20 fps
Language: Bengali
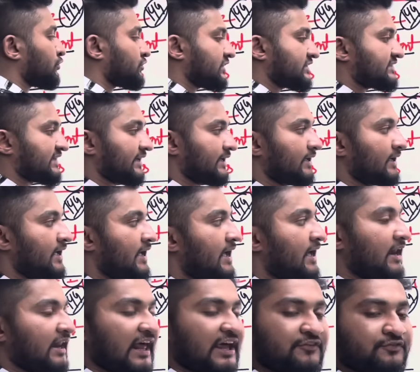করতেছি
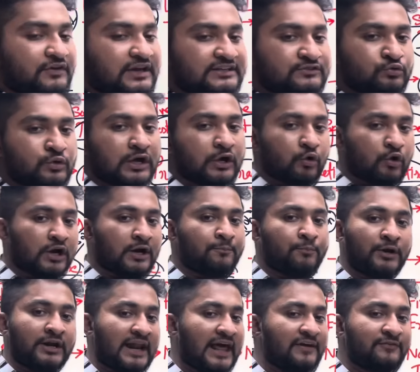লাইভ ক্লাসগুলো করার
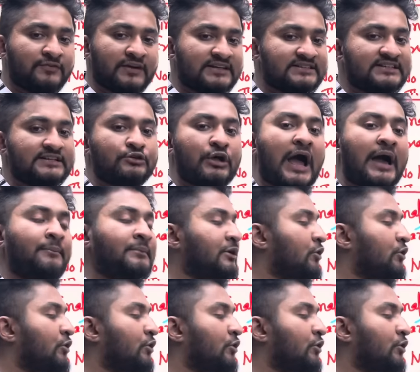পরে লাইভ ক্লাসে তো আমি